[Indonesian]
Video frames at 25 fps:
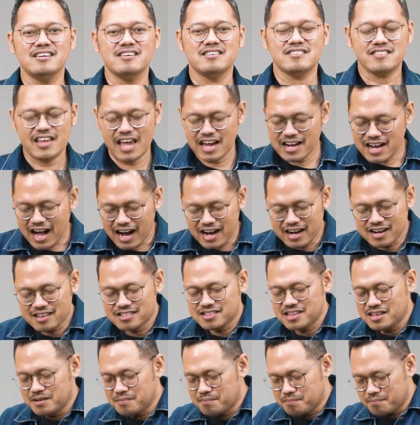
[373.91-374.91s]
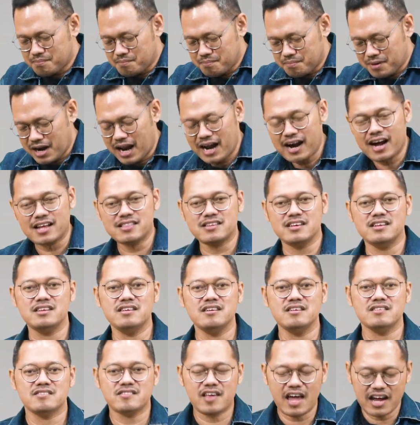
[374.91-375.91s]
Saya nggak ngerti perangkat
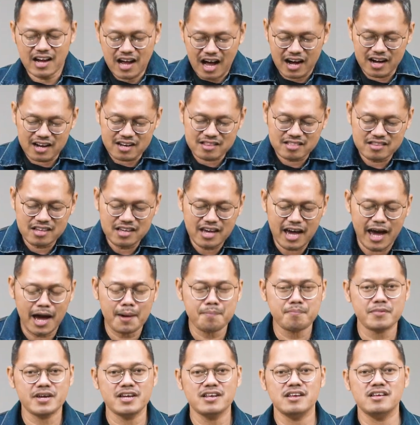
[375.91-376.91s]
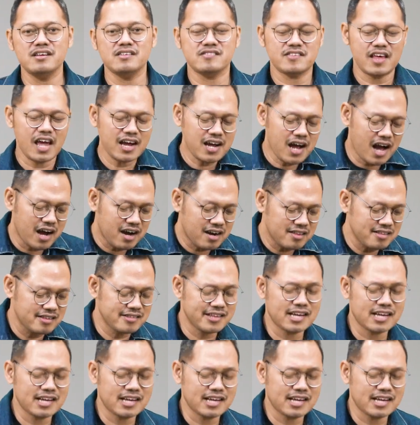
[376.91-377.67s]
ini, saya nggak ngerti app ini, saya nggak ngerti